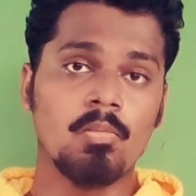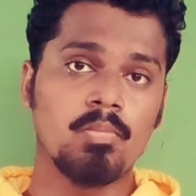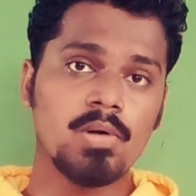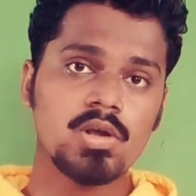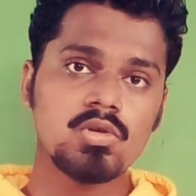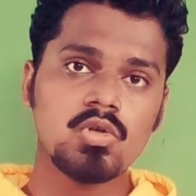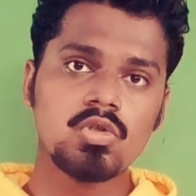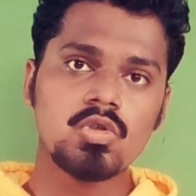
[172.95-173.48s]

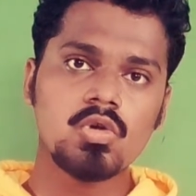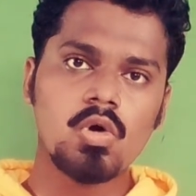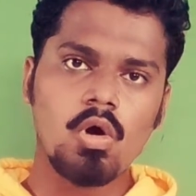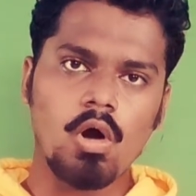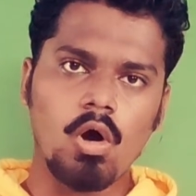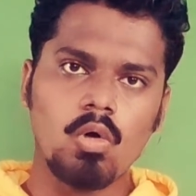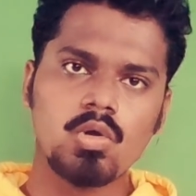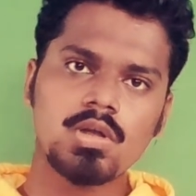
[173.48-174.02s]
पर दोस्तों
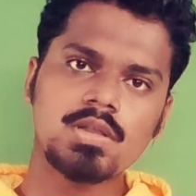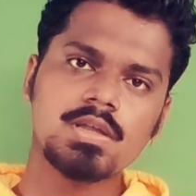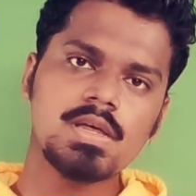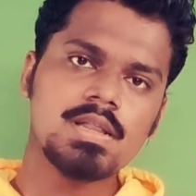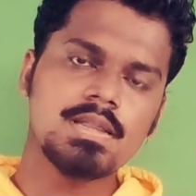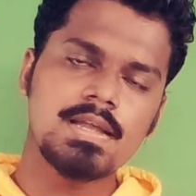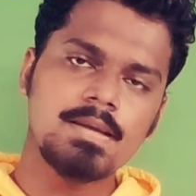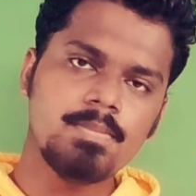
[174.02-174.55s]
औरत
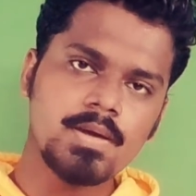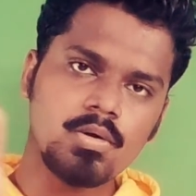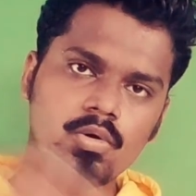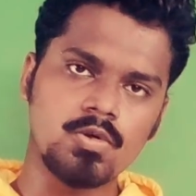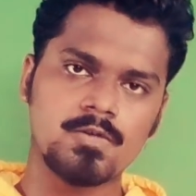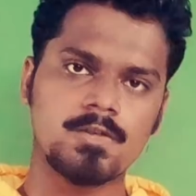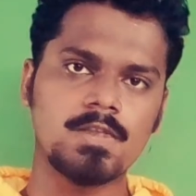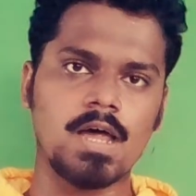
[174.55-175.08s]
के दिल में
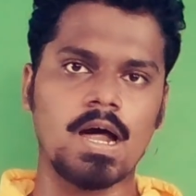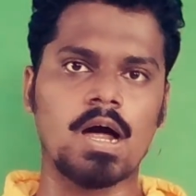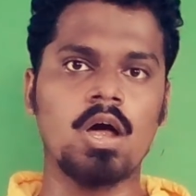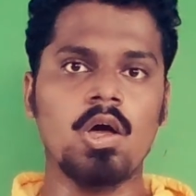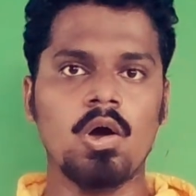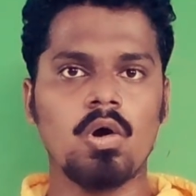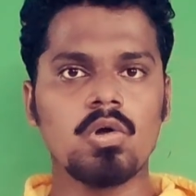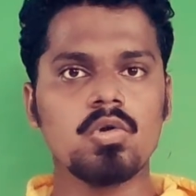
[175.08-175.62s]
घुसना
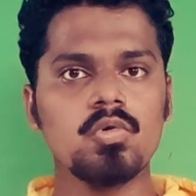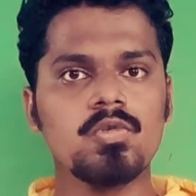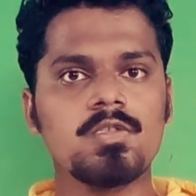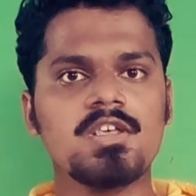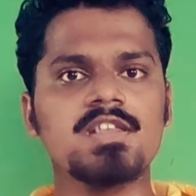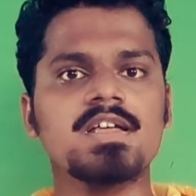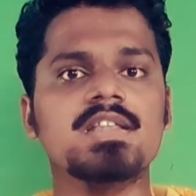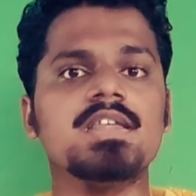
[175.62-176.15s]
करना और
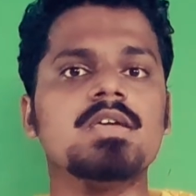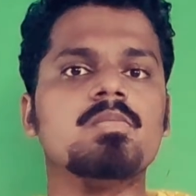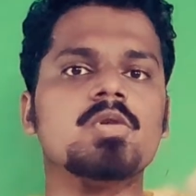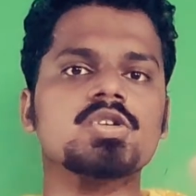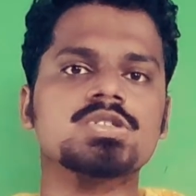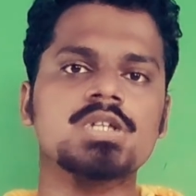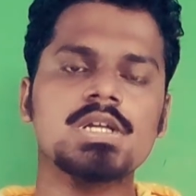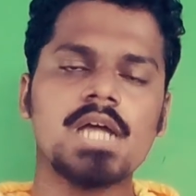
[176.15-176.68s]
उसके साथ
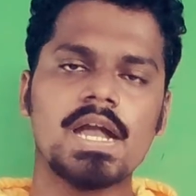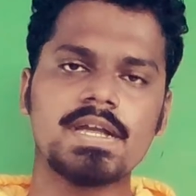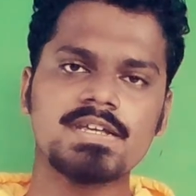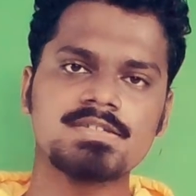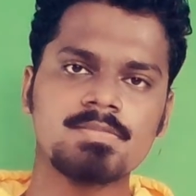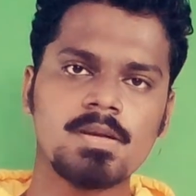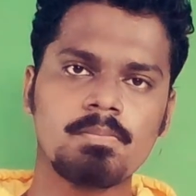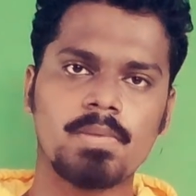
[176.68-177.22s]
इमोशनल
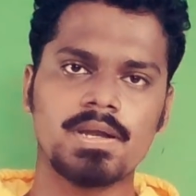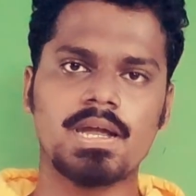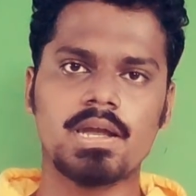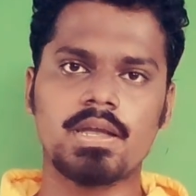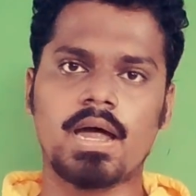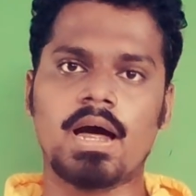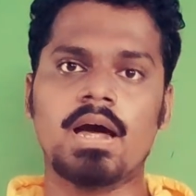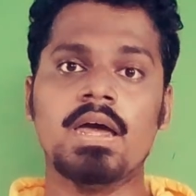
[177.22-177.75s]
अटैचमेंट
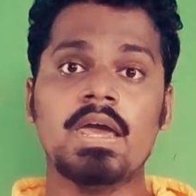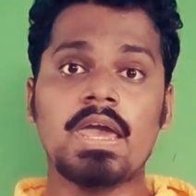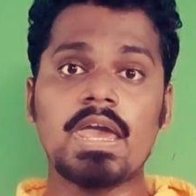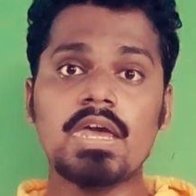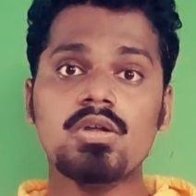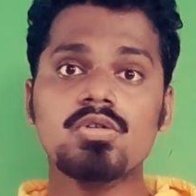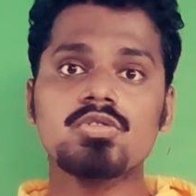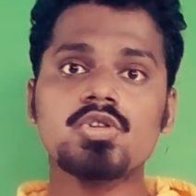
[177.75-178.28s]
बनाना
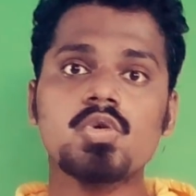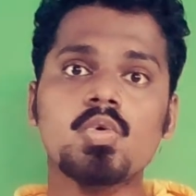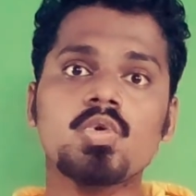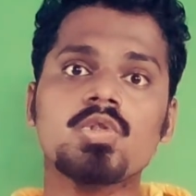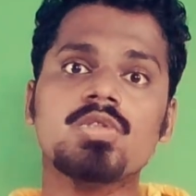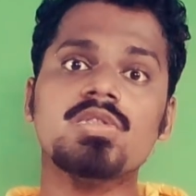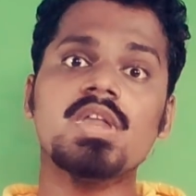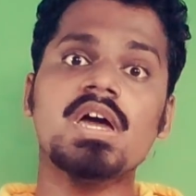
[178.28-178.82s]
ये दोस्तों
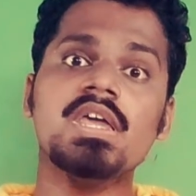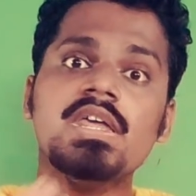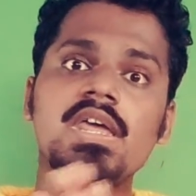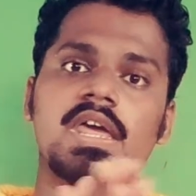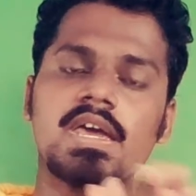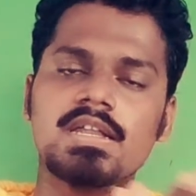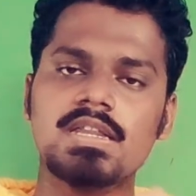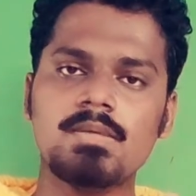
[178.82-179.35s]
उतना ही
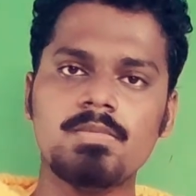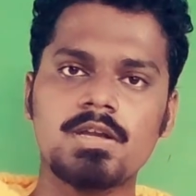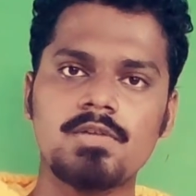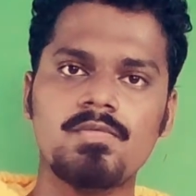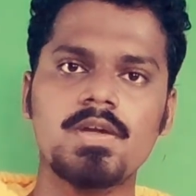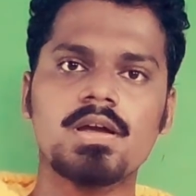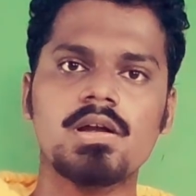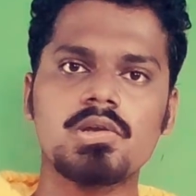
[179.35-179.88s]
एकदम
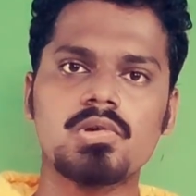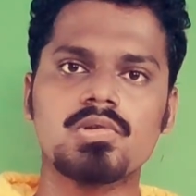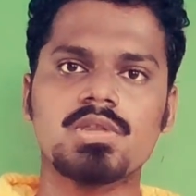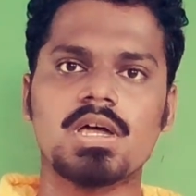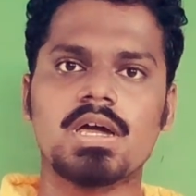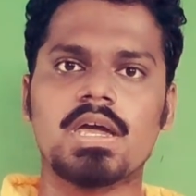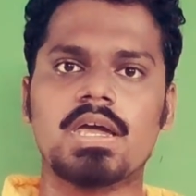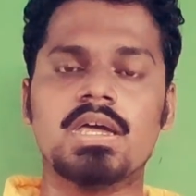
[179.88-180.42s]
डिफिकल्ट
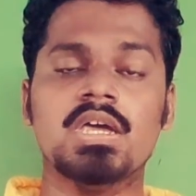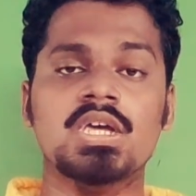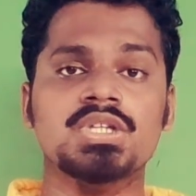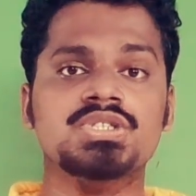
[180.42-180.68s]
होता है